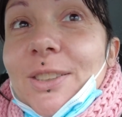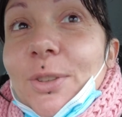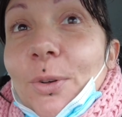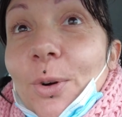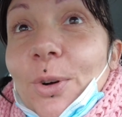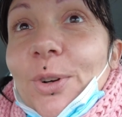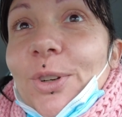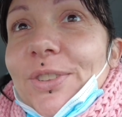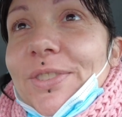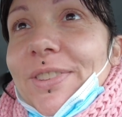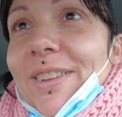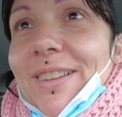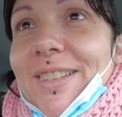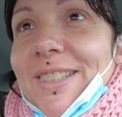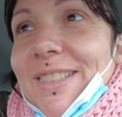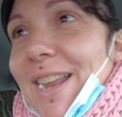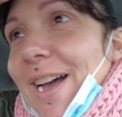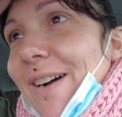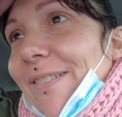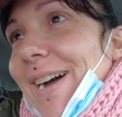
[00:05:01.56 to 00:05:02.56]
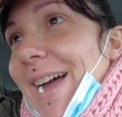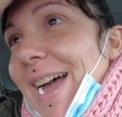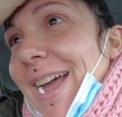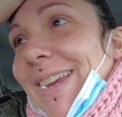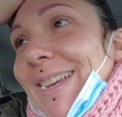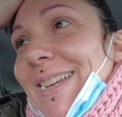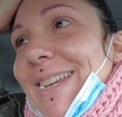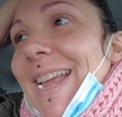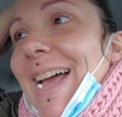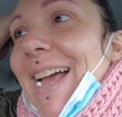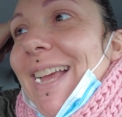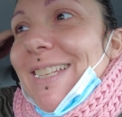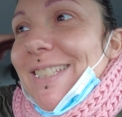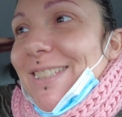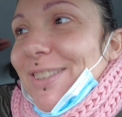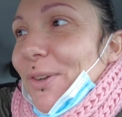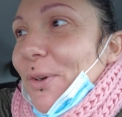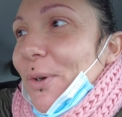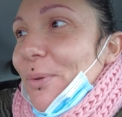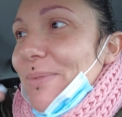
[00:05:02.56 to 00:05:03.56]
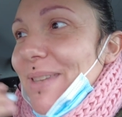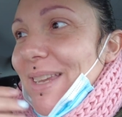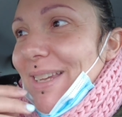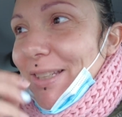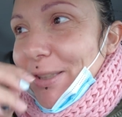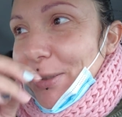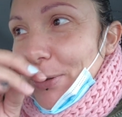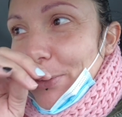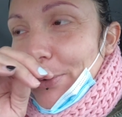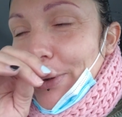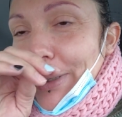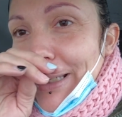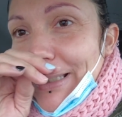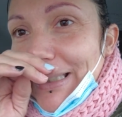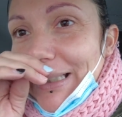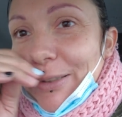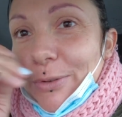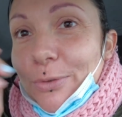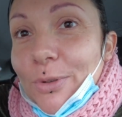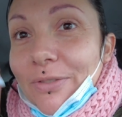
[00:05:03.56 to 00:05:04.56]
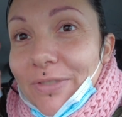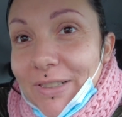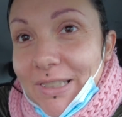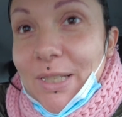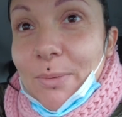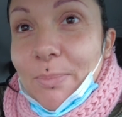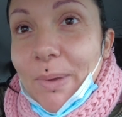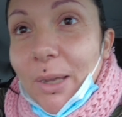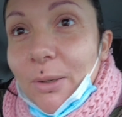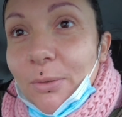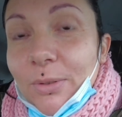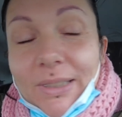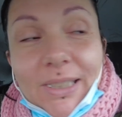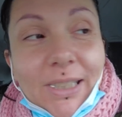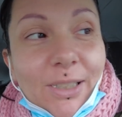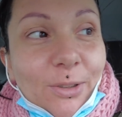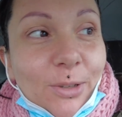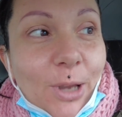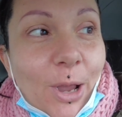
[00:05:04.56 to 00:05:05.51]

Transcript: trop contente. je ah ouais, il neige, trop bien et tout. Et d'un coup, en fait, j'ai percuté que